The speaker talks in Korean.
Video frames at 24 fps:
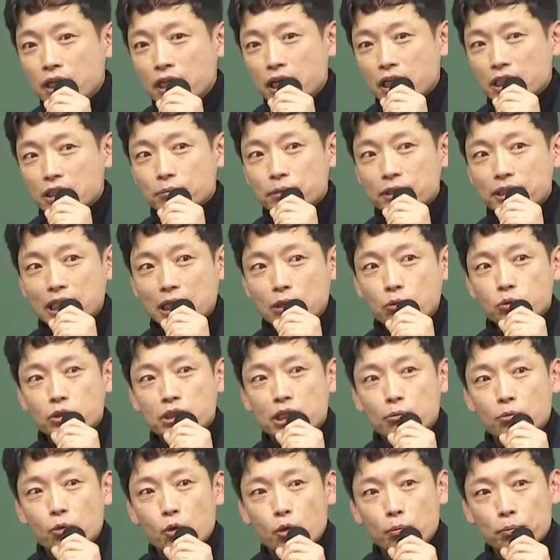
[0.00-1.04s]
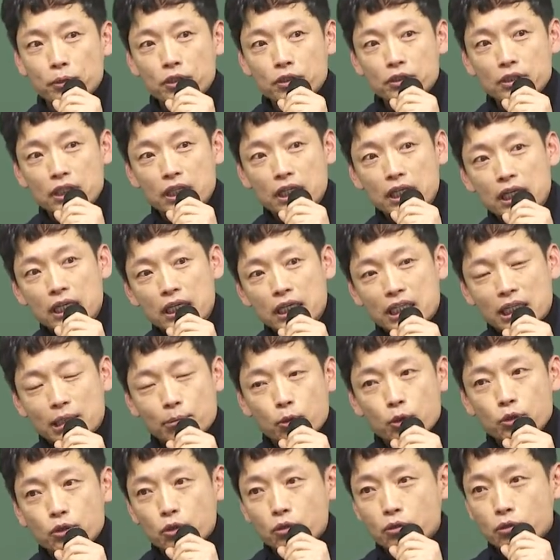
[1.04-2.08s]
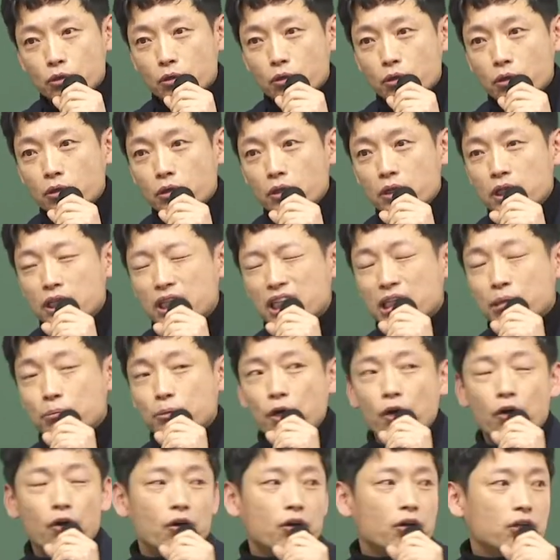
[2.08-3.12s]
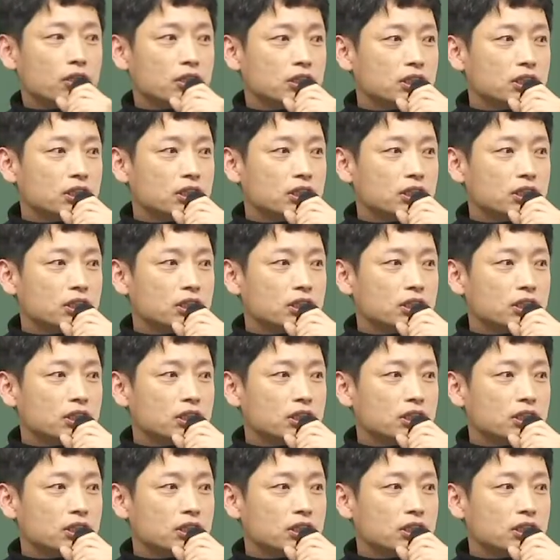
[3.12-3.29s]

하지만 자동차 보험은 기본적으로 기명,